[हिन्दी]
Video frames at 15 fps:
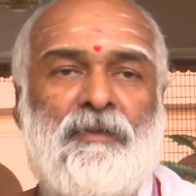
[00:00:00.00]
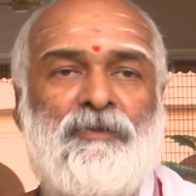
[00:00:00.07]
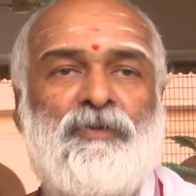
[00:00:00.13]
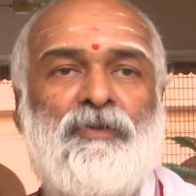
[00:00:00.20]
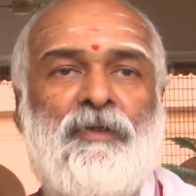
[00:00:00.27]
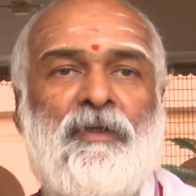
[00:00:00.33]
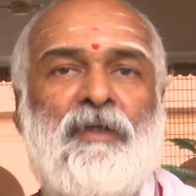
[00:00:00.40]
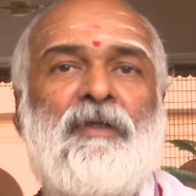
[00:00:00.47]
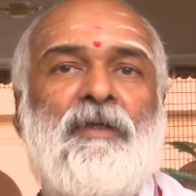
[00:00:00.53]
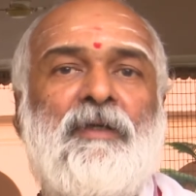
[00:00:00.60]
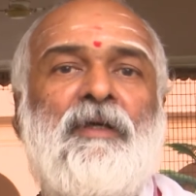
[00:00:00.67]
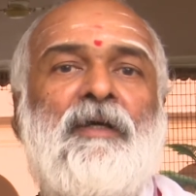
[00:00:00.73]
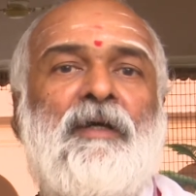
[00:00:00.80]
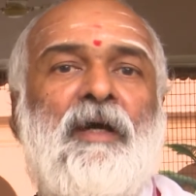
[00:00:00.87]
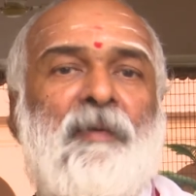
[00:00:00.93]
सूर्य
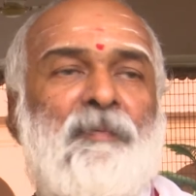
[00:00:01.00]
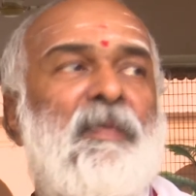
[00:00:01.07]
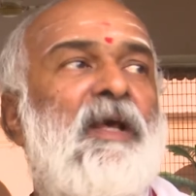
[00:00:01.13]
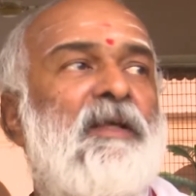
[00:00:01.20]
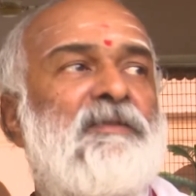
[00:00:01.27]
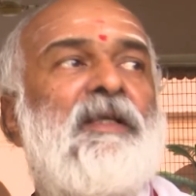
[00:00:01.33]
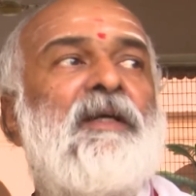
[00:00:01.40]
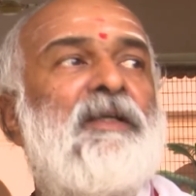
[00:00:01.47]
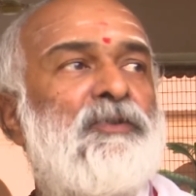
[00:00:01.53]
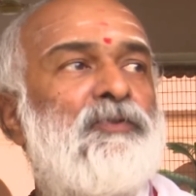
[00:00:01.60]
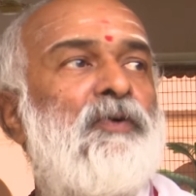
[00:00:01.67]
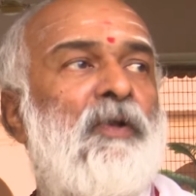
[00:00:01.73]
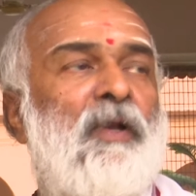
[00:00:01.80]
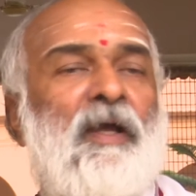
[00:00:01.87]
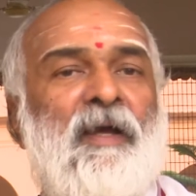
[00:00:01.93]
अपना हस्तंगत
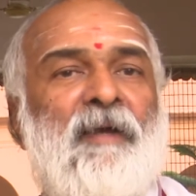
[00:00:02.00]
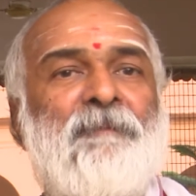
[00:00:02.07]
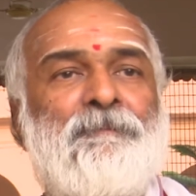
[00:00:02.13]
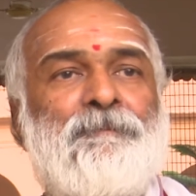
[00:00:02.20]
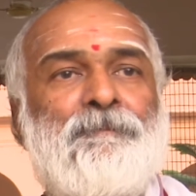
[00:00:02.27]
हो रहा है